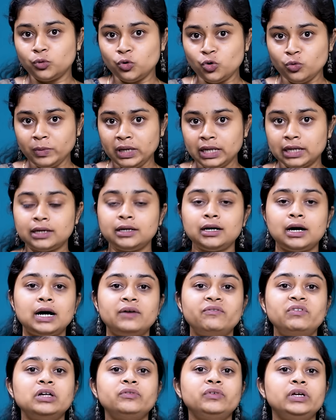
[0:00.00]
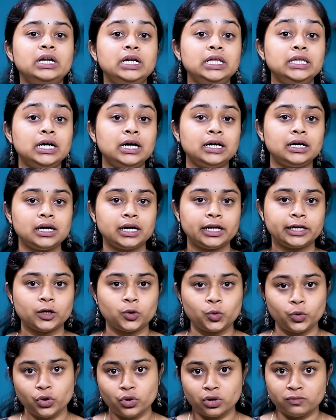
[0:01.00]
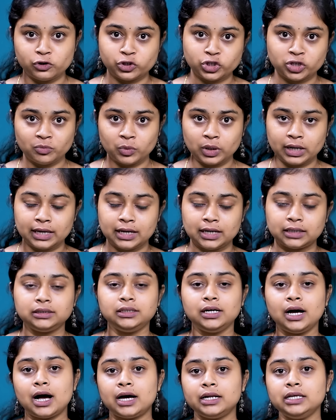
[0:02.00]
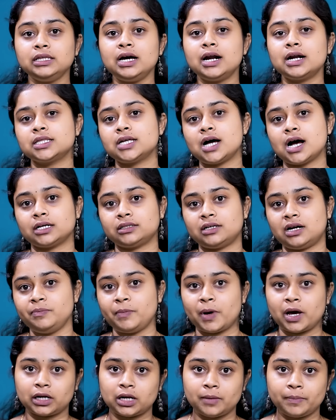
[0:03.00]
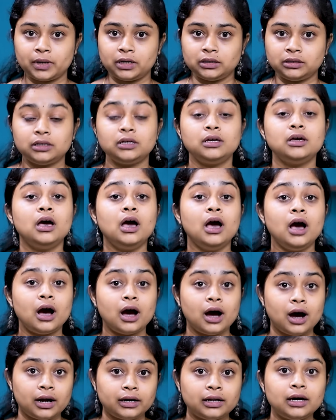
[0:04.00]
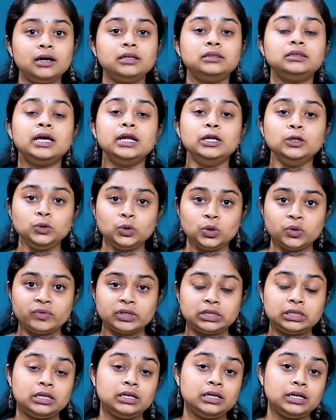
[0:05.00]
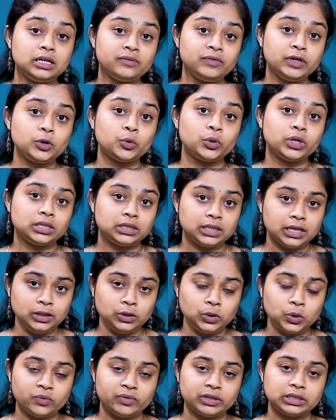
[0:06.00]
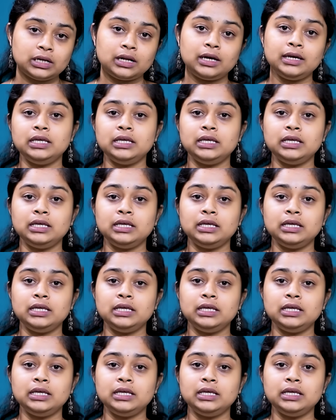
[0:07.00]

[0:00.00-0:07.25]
பூமியில் அவ்வளவு எளிதாக கிடைக்கக்கூடிய ஒரு விஷயம் கிடையாது அரிதானதாக தான் பார்க்கப்படுது ஆனால் தென் துருவத்தின் நிலவினுடைய தென் துருவத்தில்